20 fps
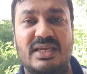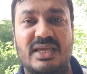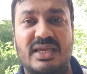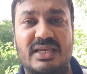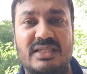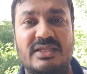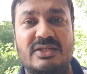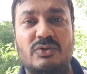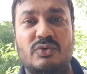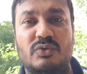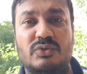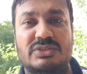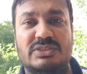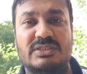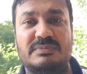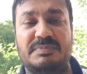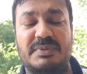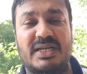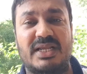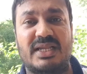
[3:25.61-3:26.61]
एक दिन
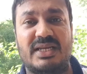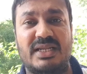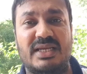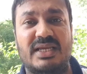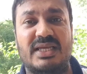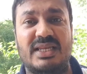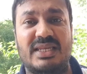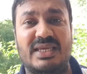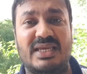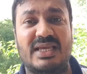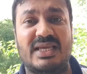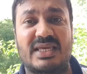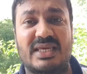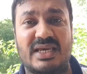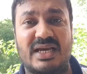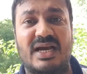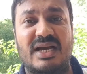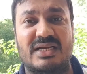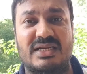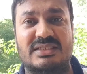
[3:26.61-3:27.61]
कुर्सी पर रहने के लिए
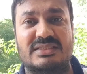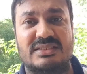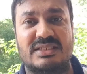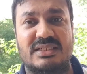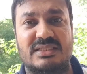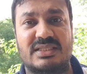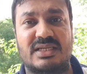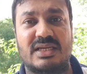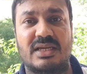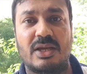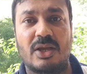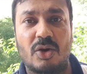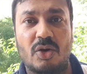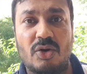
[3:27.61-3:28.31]
क्या कर सकता है